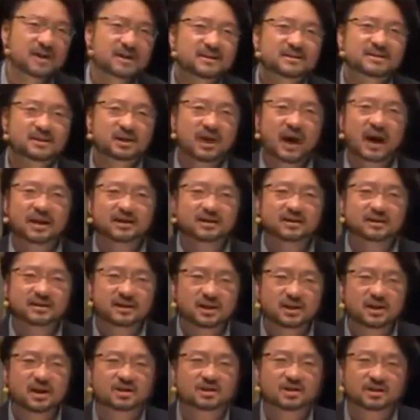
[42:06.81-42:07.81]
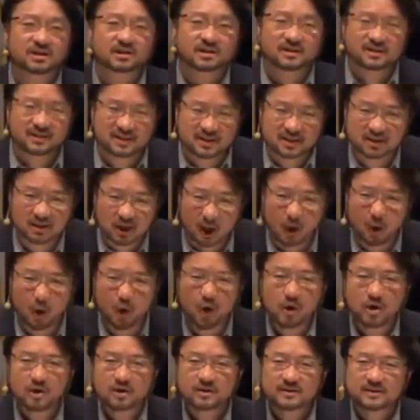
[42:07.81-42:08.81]
才是真的你知道
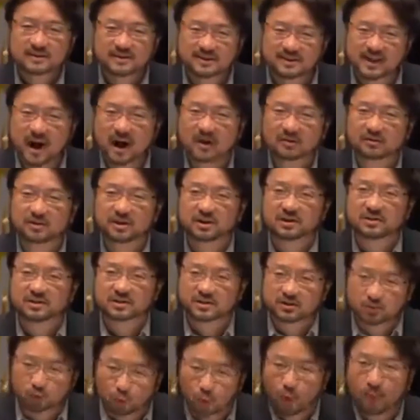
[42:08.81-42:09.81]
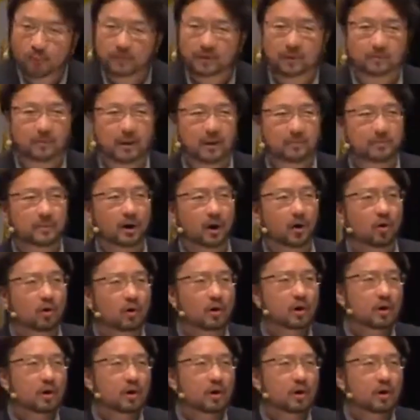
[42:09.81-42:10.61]
上帝是多么的美妙。